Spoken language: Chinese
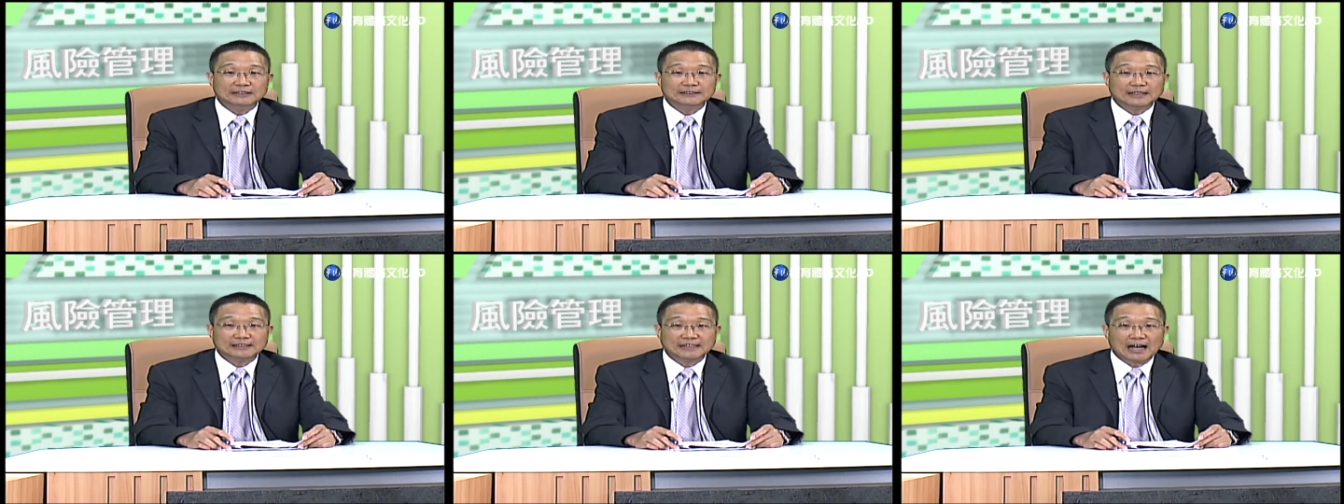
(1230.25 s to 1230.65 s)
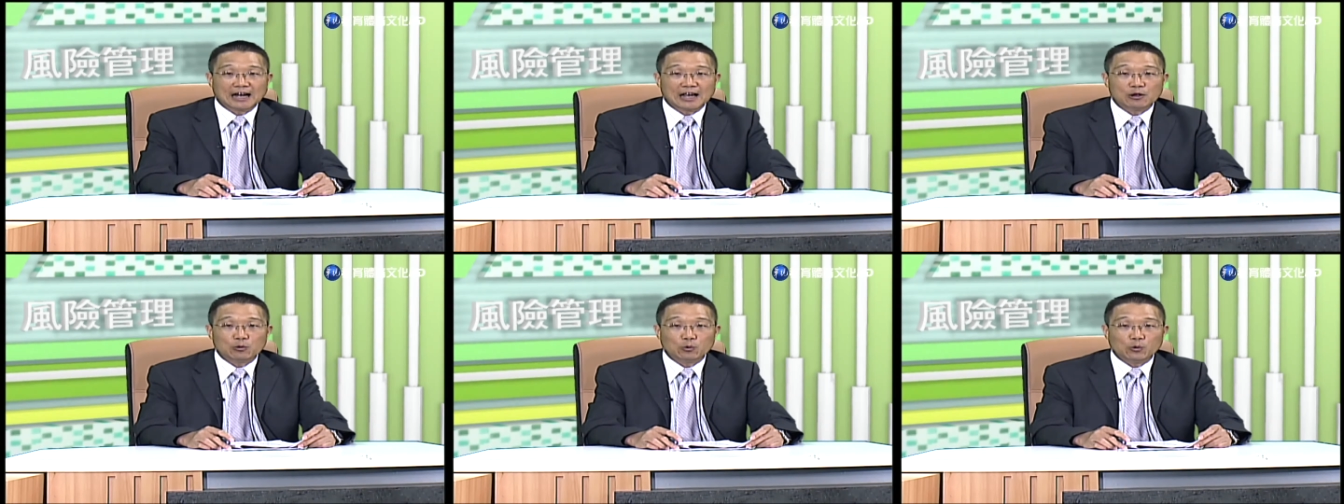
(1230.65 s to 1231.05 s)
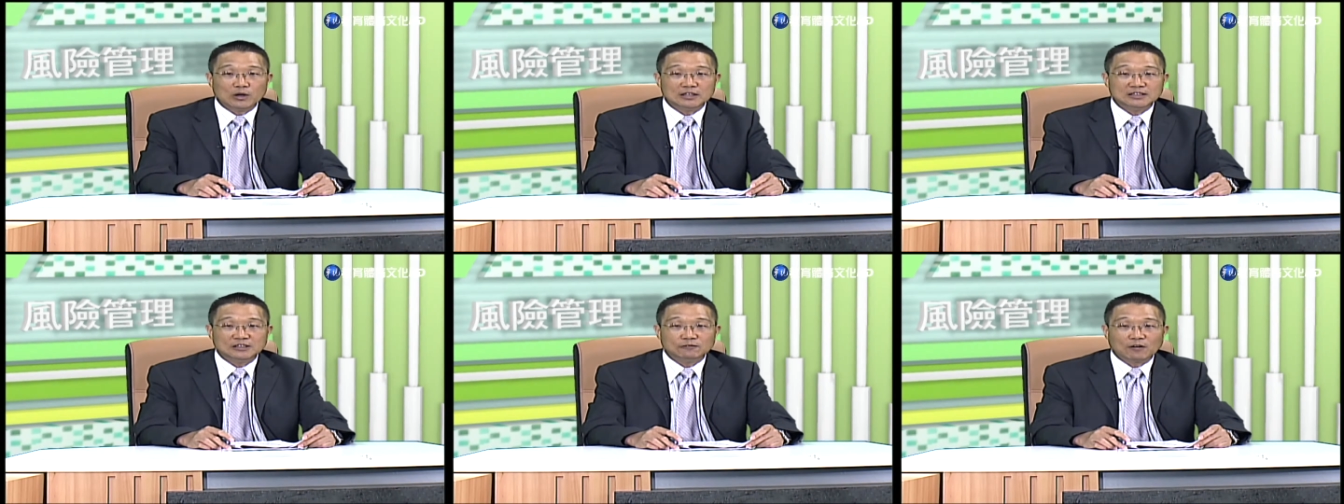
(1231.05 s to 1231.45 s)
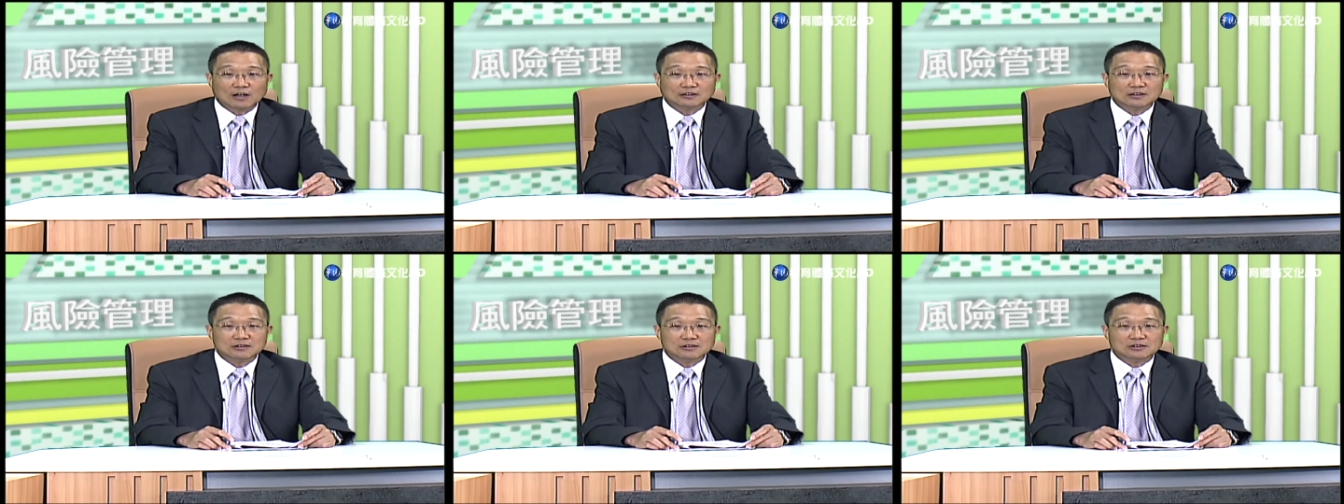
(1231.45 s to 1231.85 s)
接下来，危机
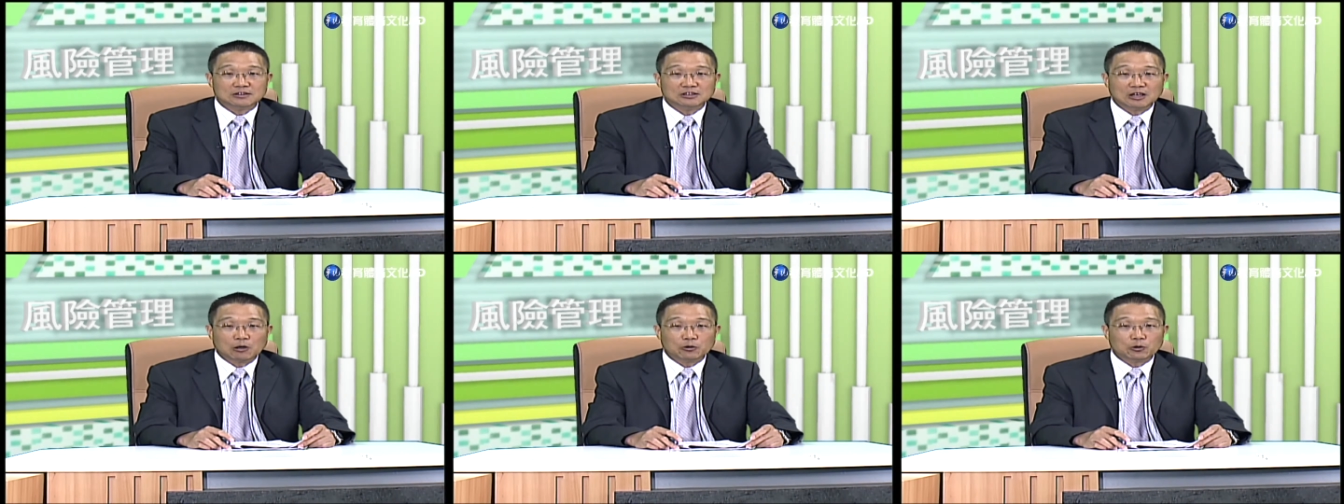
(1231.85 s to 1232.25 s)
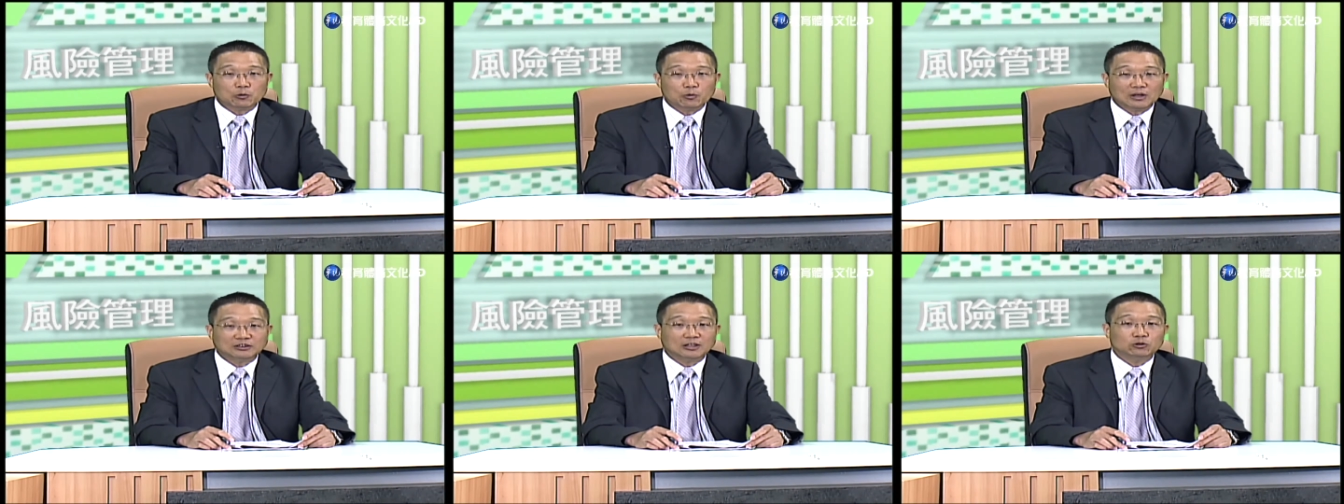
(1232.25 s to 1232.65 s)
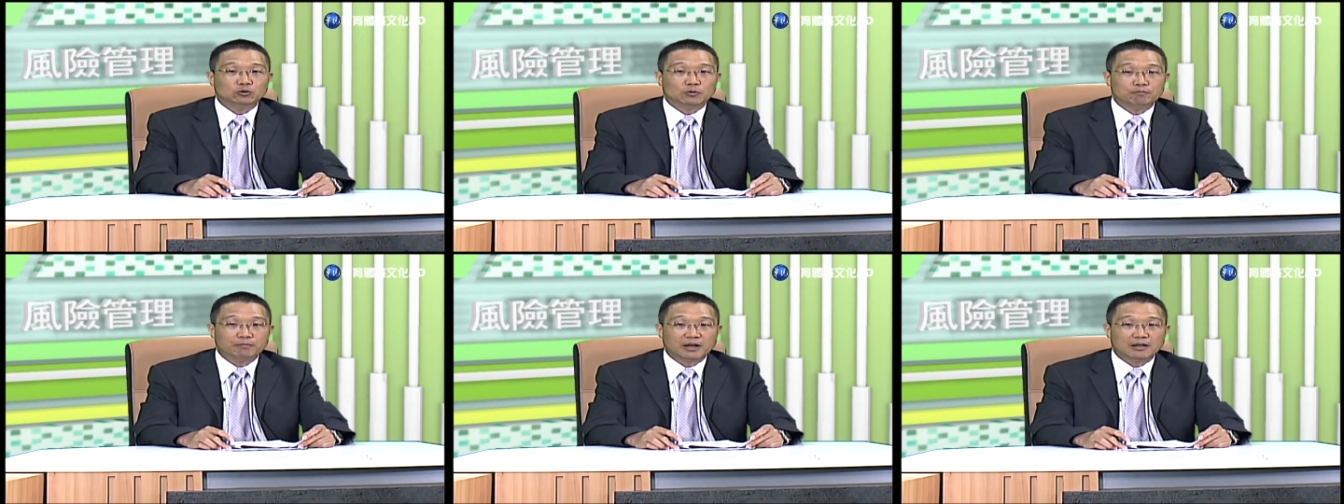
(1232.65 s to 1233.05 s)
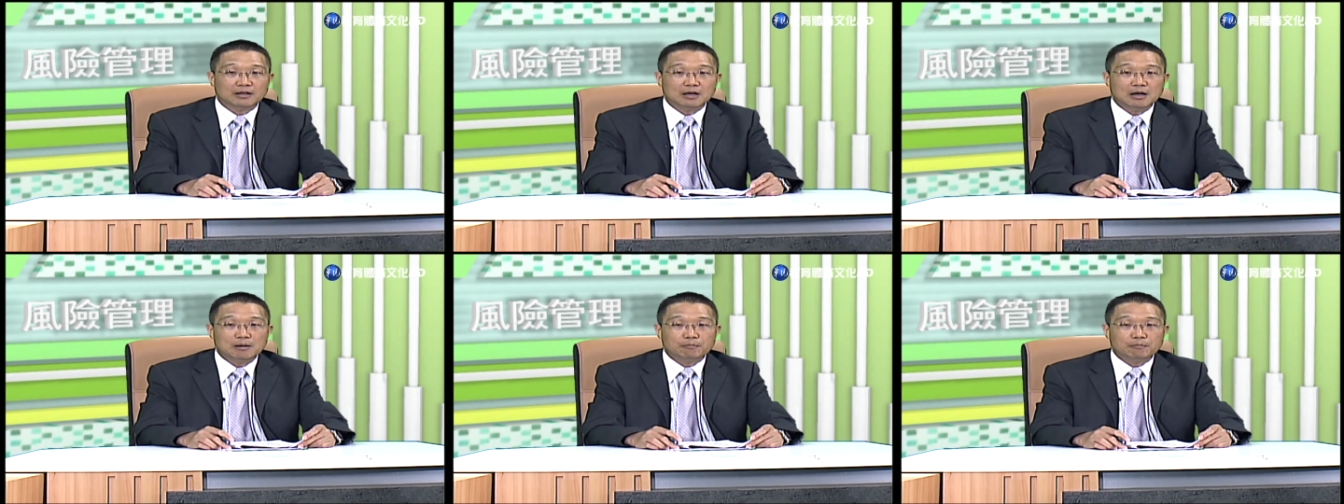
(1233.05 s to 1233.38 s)
发生时要有万全准备，